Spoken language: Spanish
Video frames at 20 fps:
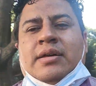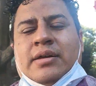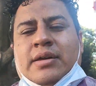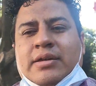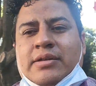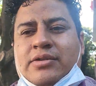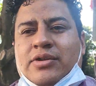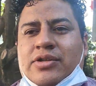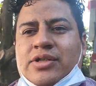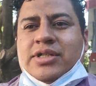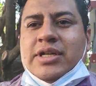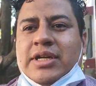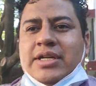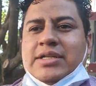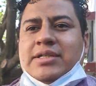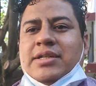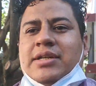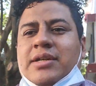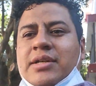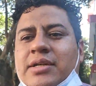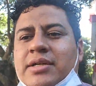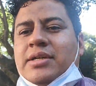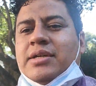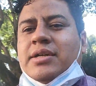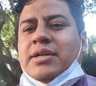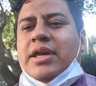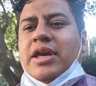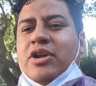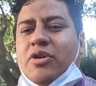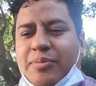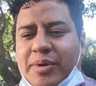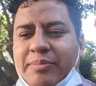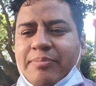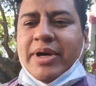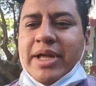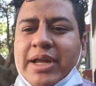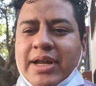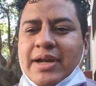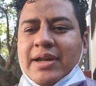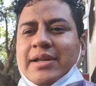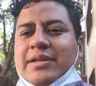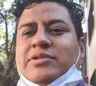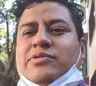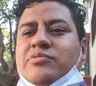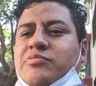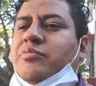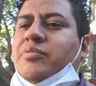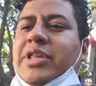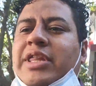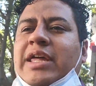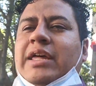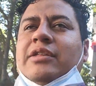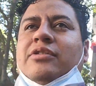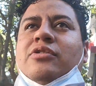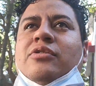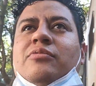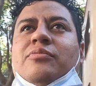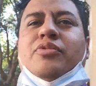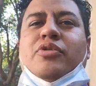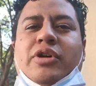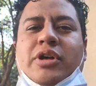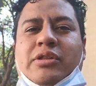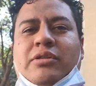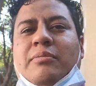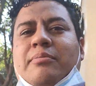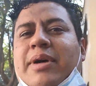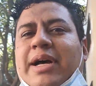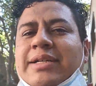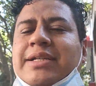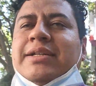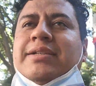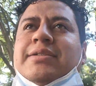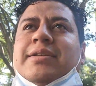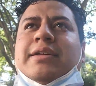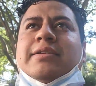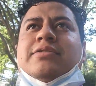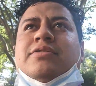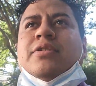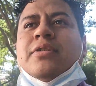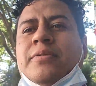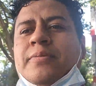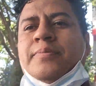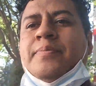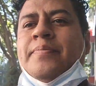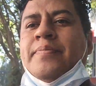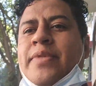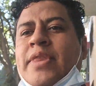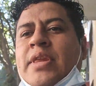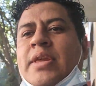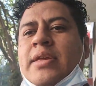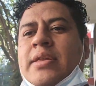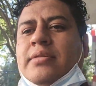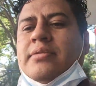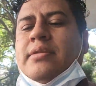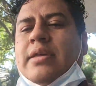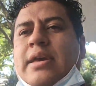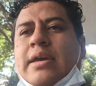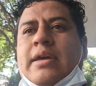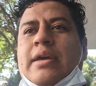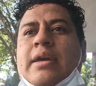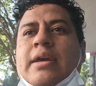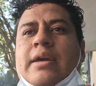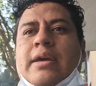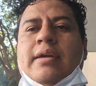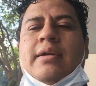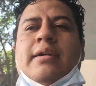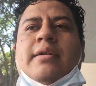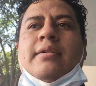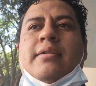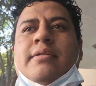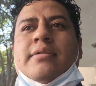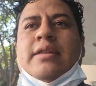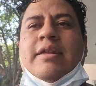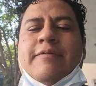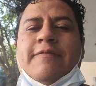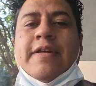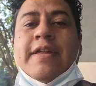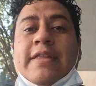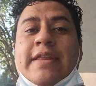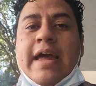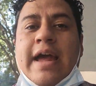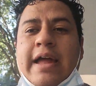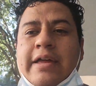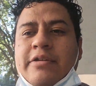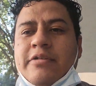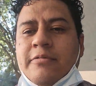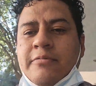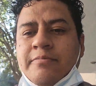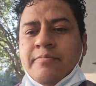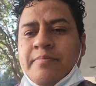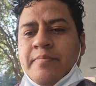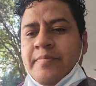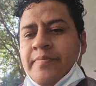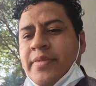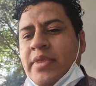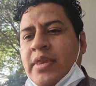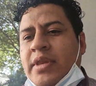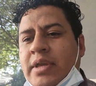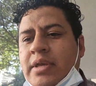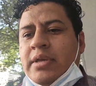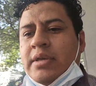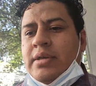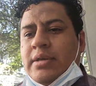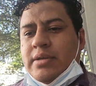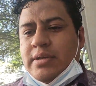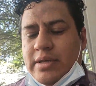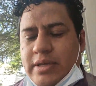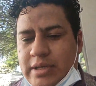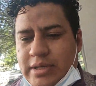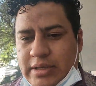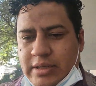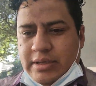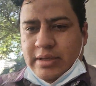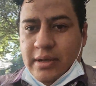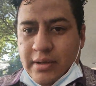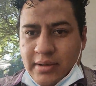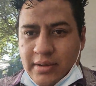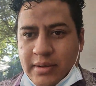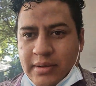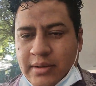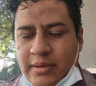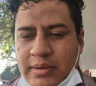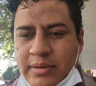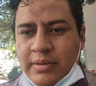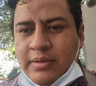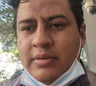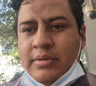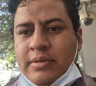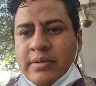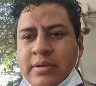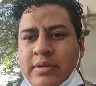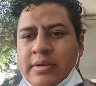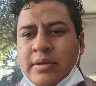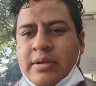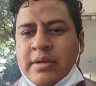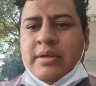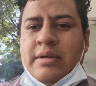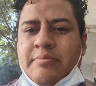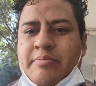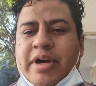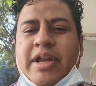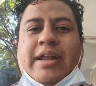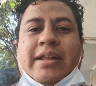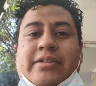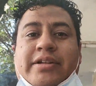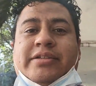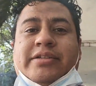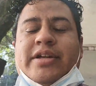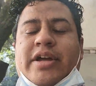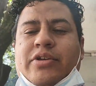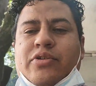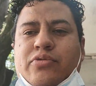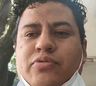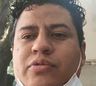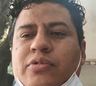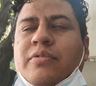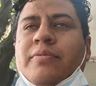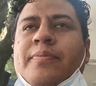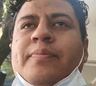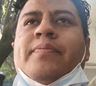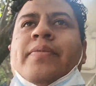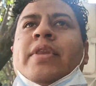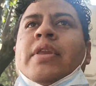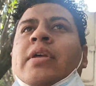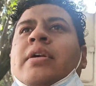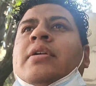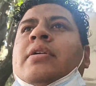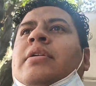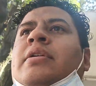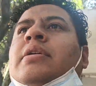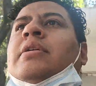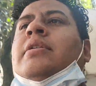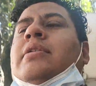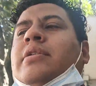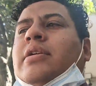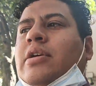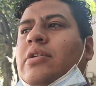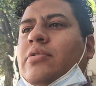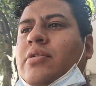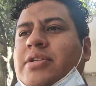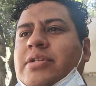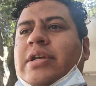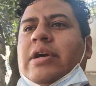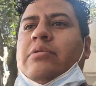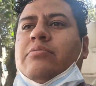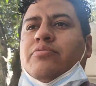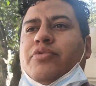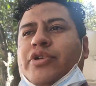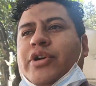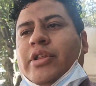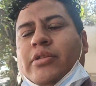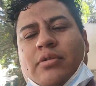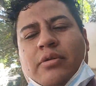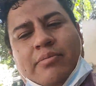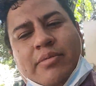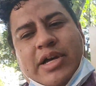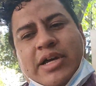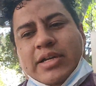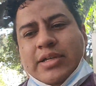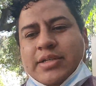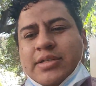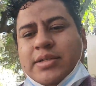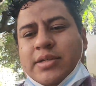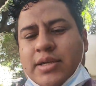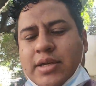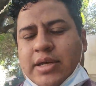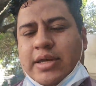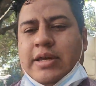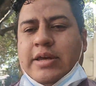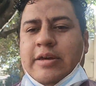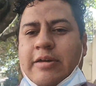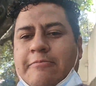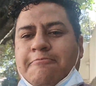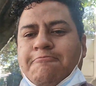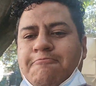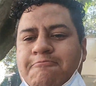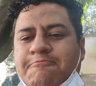Entonces, quiero prepararles un videito un poquito más extenso de, fin de año eh, para el 31. Quiero que sea un poquito más, eh,